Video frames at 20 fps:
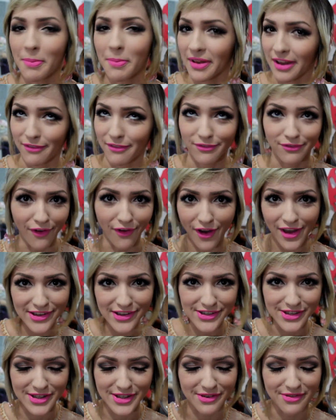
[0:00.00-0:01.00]
pela
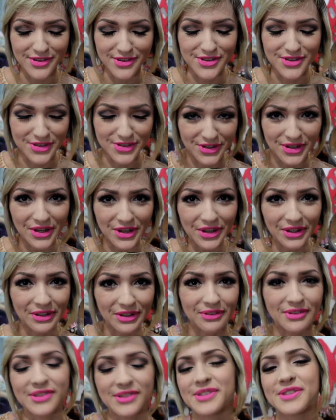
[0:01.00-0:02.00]
voz de travesti
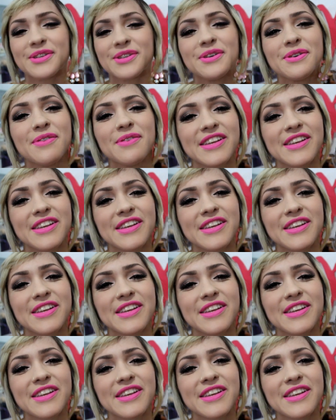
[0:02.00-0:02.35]
que eu estou,